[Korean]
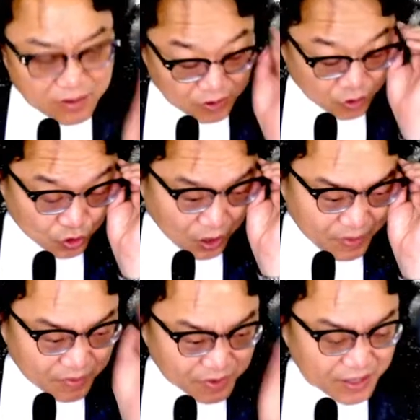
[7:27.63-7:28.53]
순환매
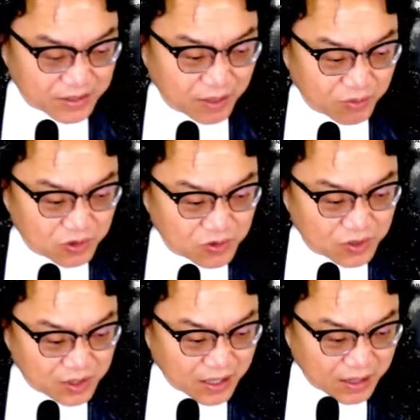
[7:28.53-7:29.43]
한번 예측해 볼 수
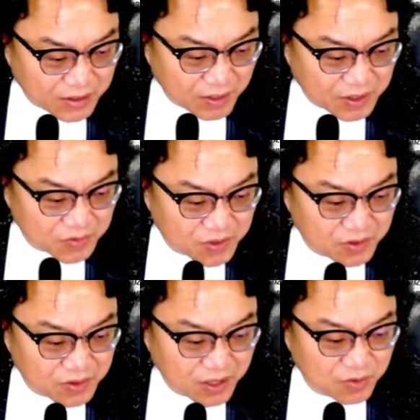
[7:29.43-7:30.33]
있다 그렇게
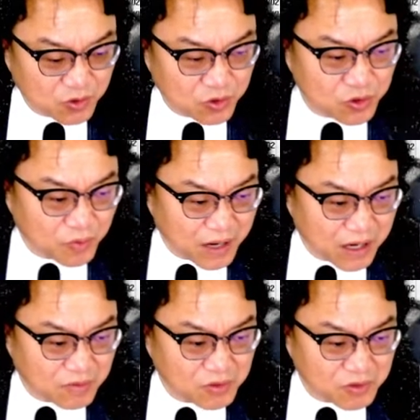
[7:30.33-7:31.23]
말씀드렸는데 금융주는 또
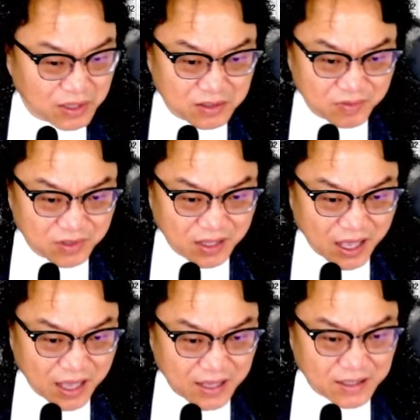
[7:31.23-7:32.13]
빨간불이 들어왔습니다.
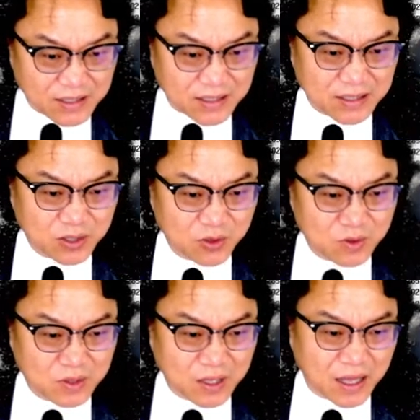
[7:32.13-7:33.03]
그리고
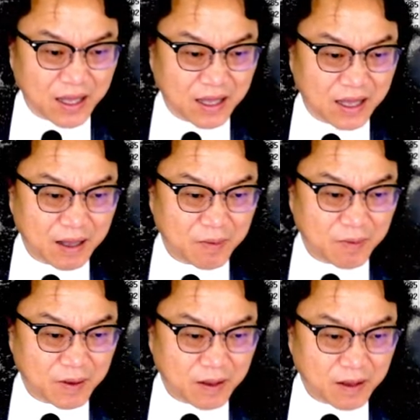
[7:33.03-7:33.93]
아,
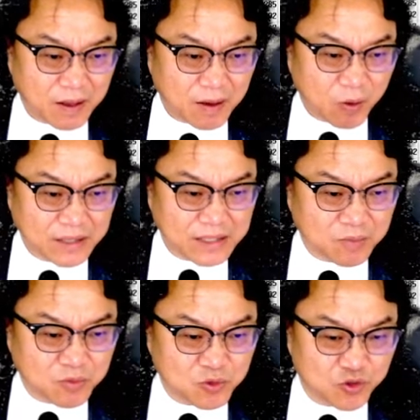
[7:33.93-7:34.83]

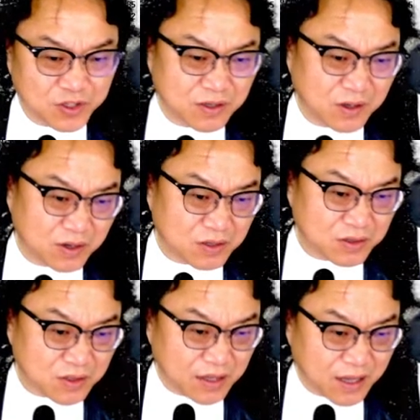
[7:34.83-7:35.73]
화장품주 이런 거
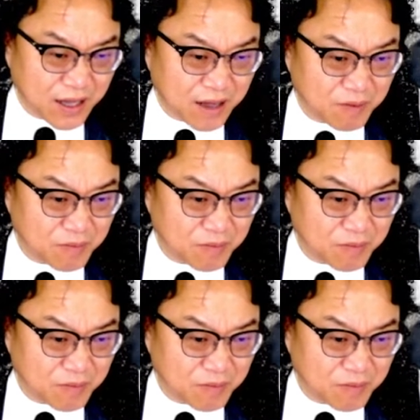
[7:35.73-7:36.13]
아,